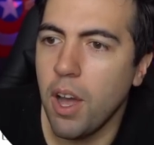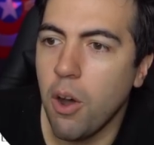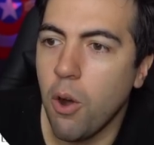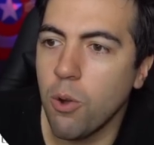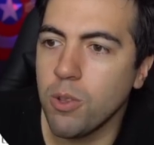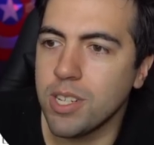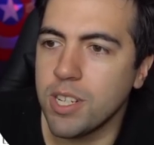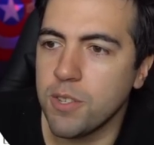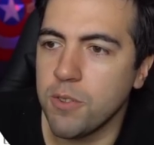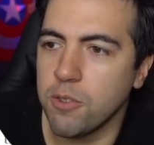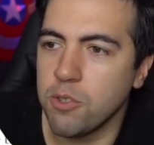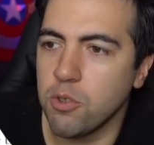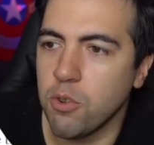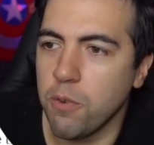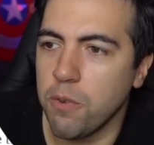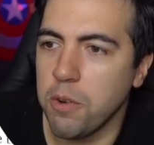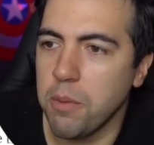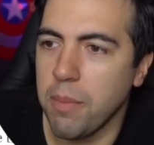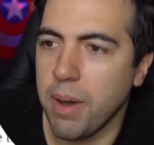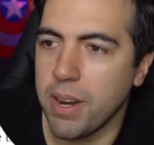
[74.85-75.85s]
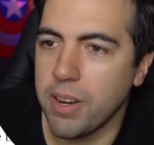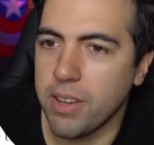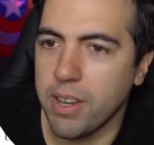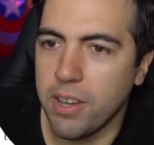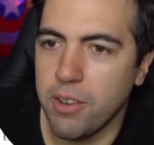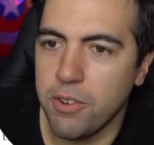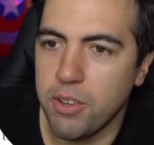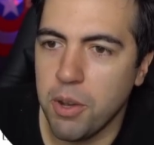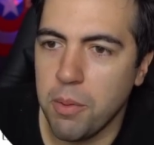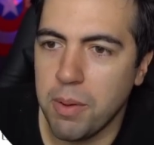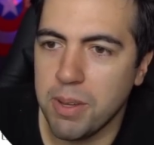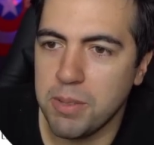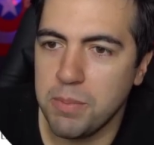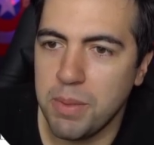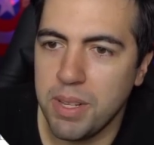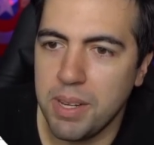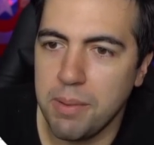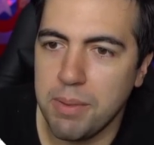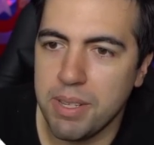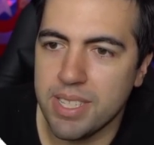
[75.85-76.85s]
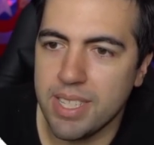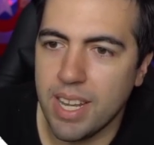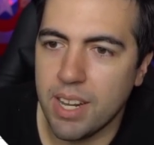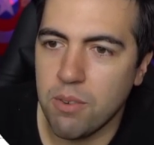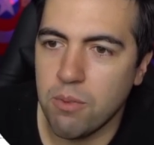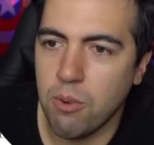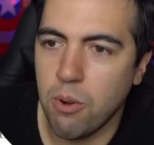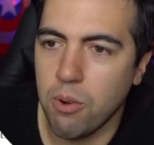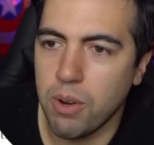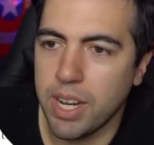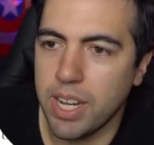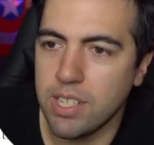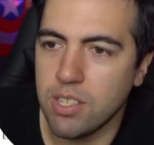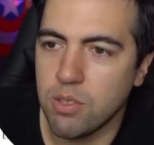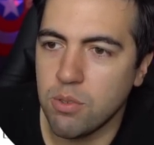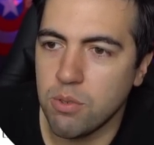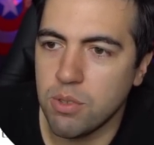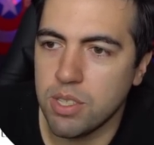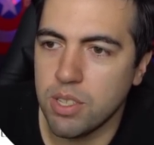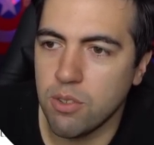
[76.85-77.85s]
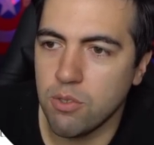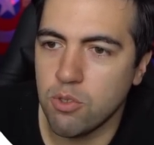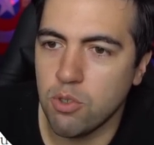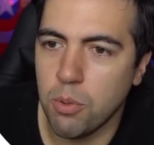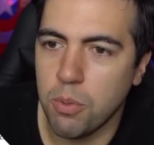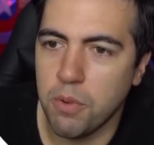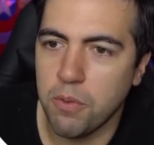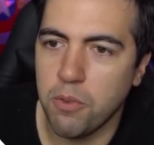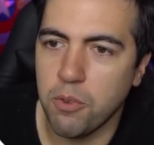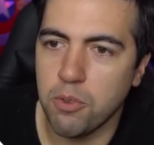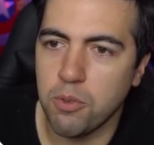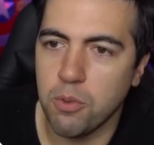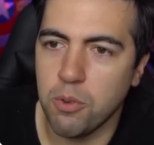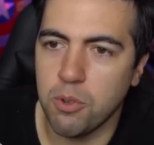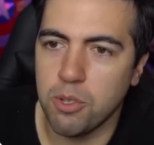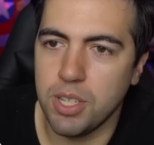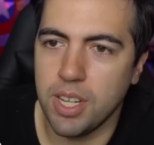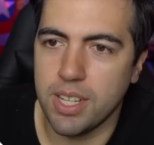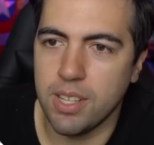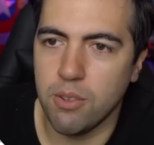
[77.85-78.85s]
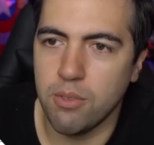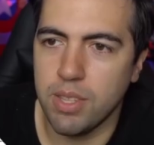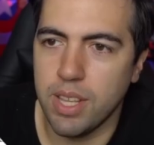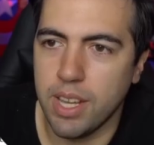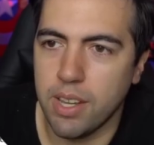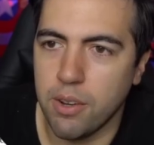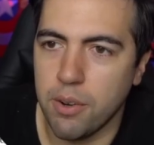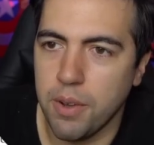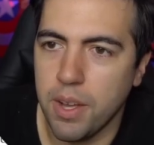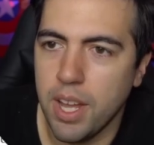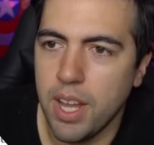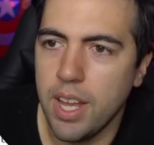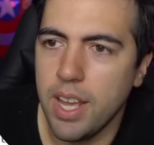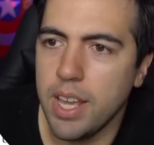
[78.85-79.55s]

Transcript: Outras fontes confirmaram que a reunião, mas minimizaram qualquer discussão sobre o futuro de Adão Negro.